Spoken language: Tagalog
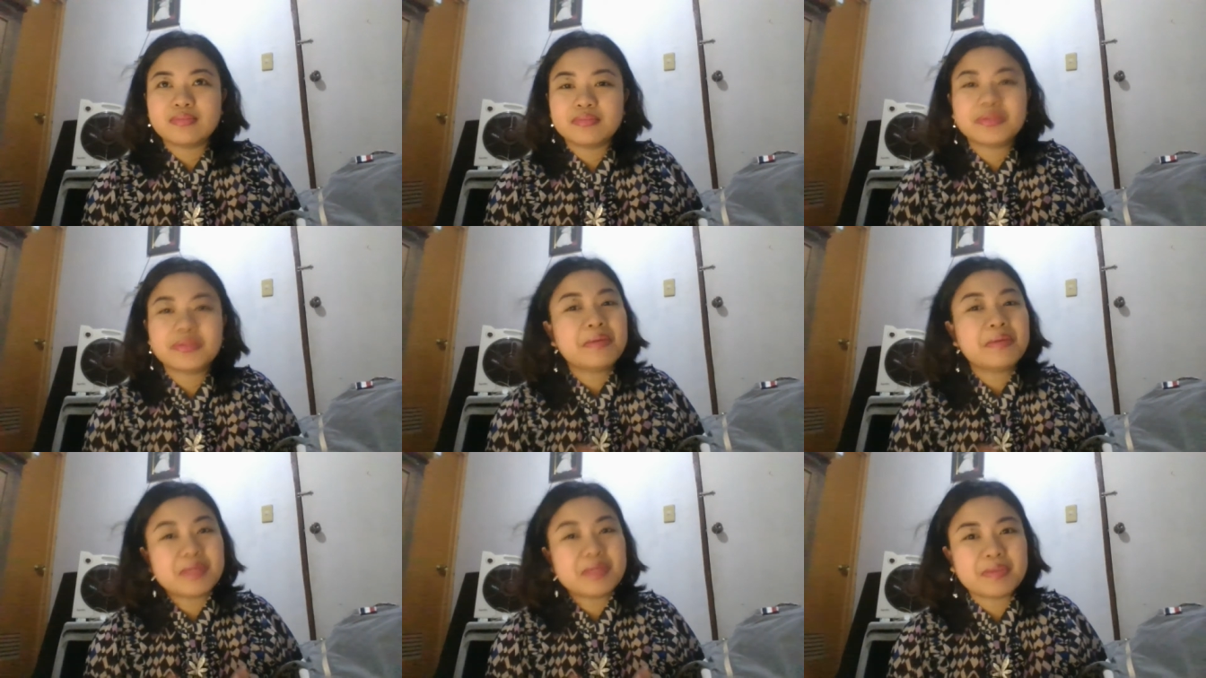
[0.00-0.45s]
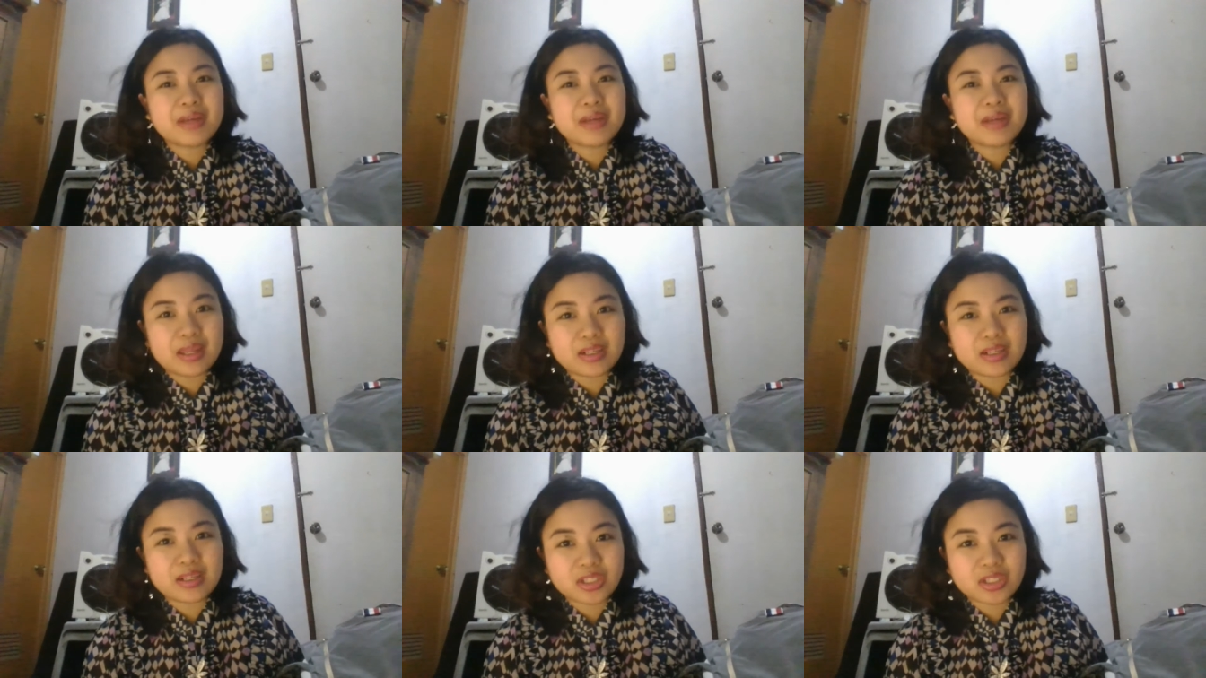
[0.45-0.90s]
baka mas
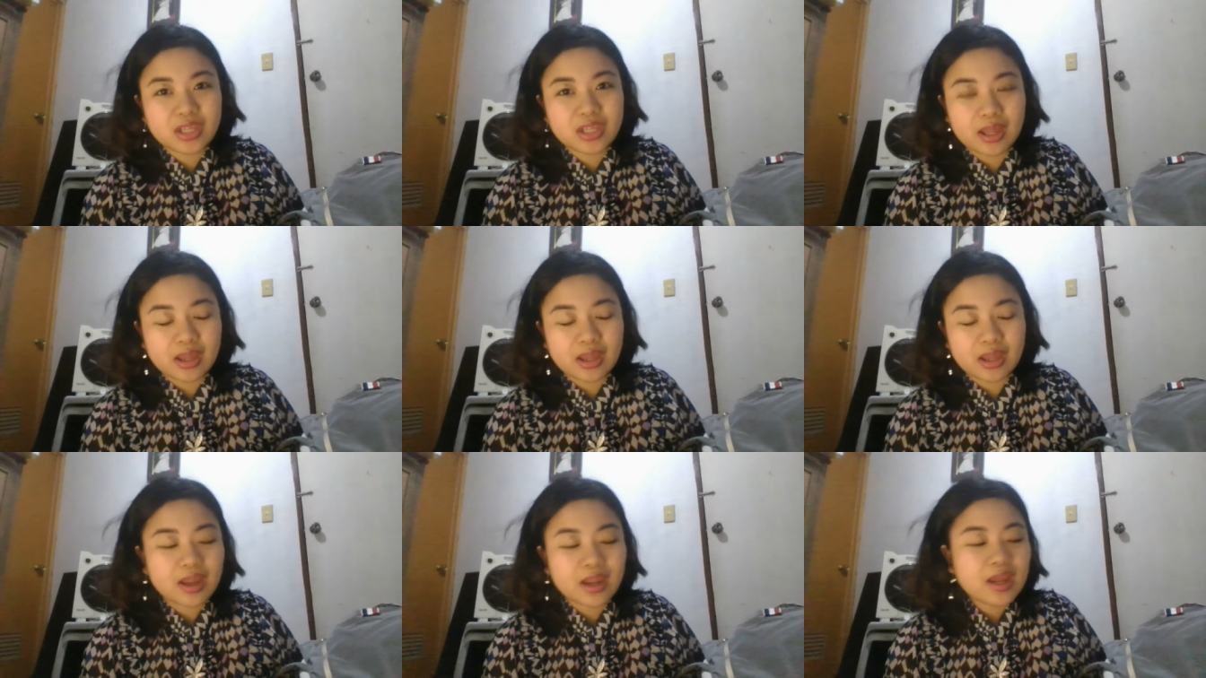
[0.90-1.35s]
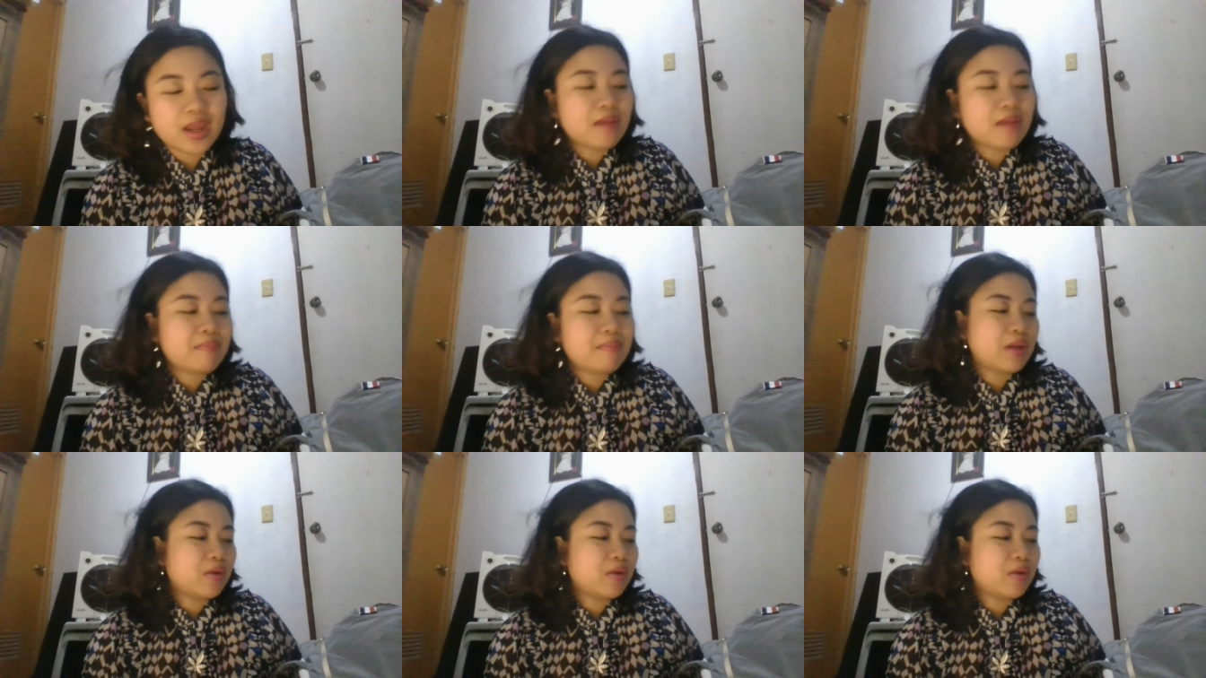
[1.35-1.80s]
magaan siya.
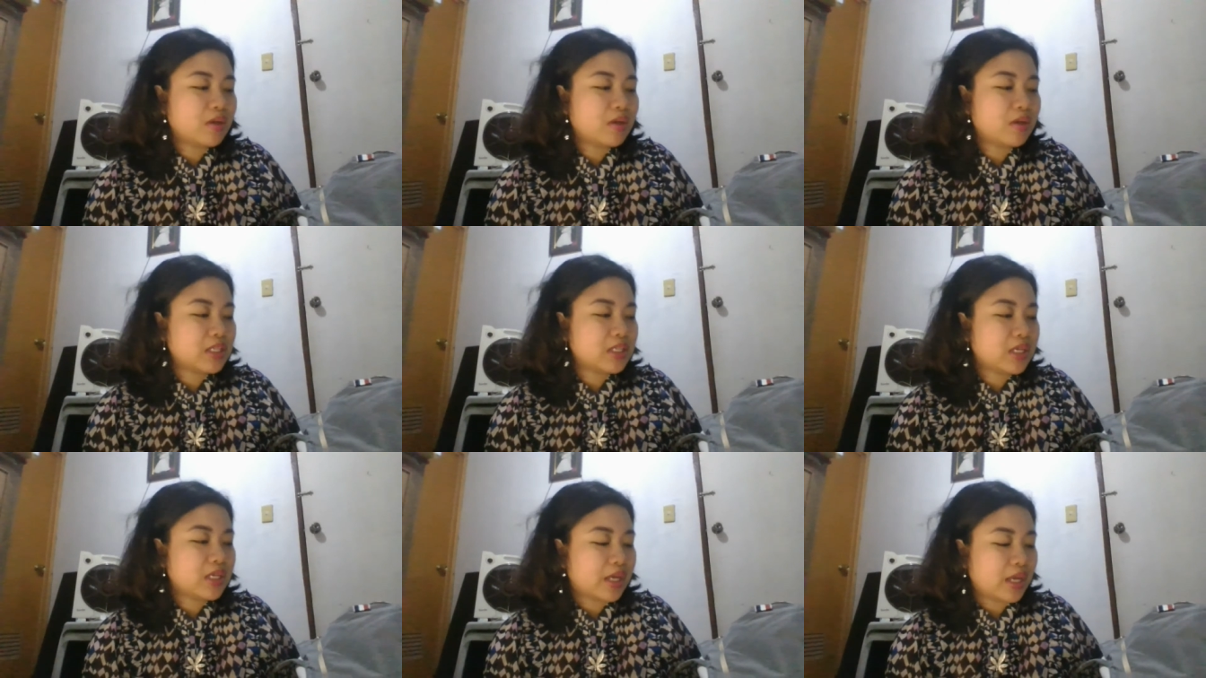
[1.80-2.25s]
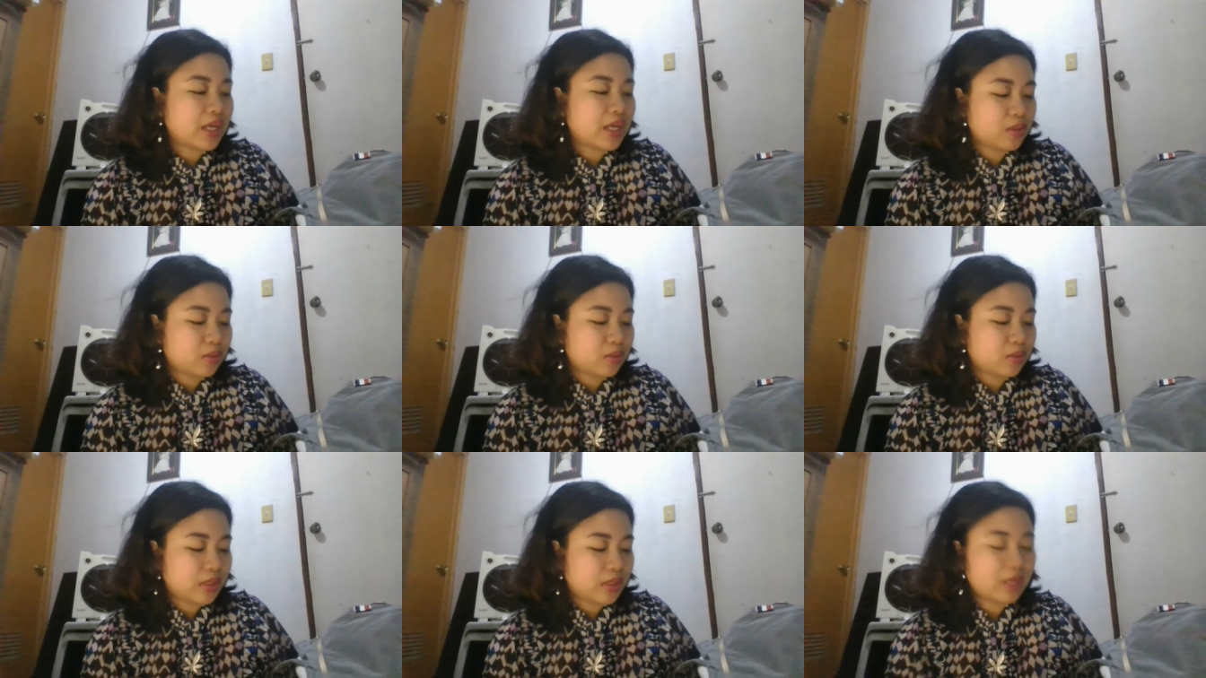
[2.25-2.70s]
Pero kasi nga,
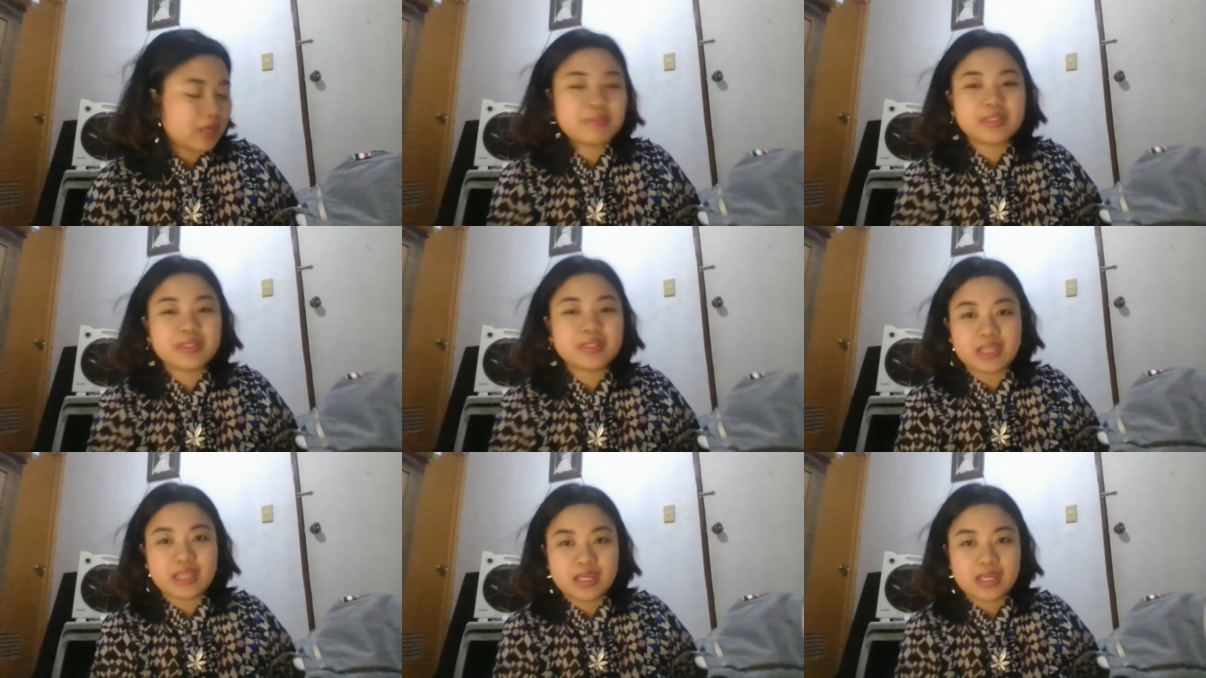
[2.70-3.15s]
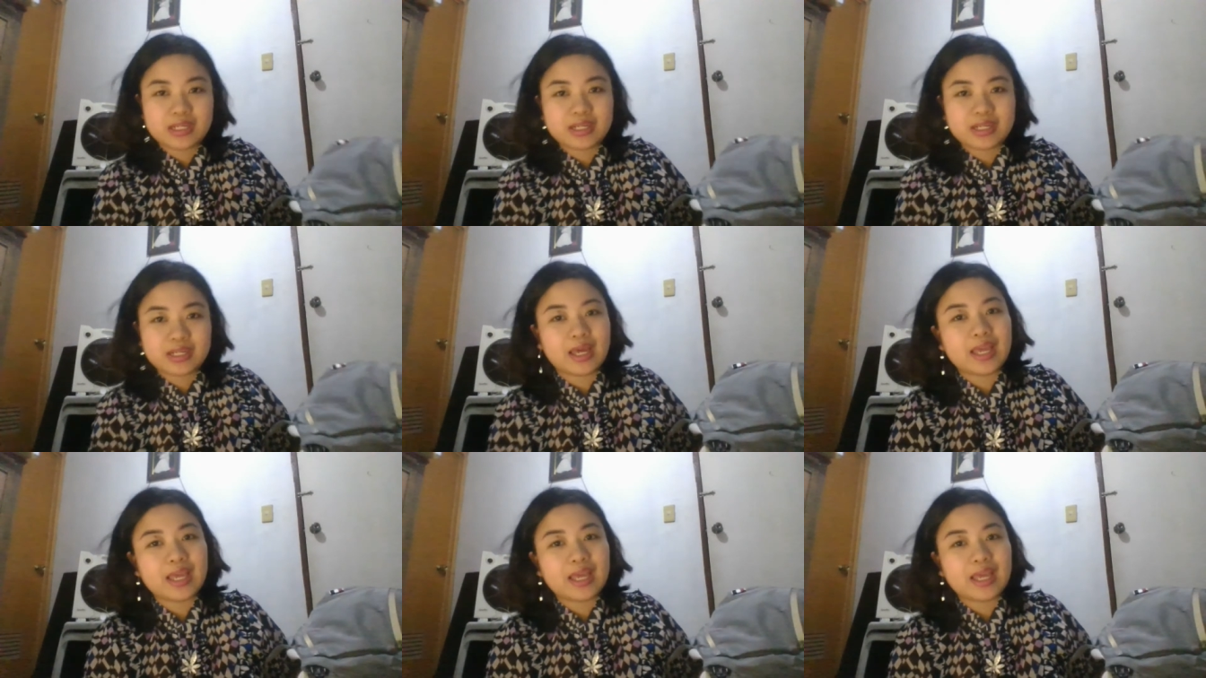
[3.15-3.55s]
itong hip seat,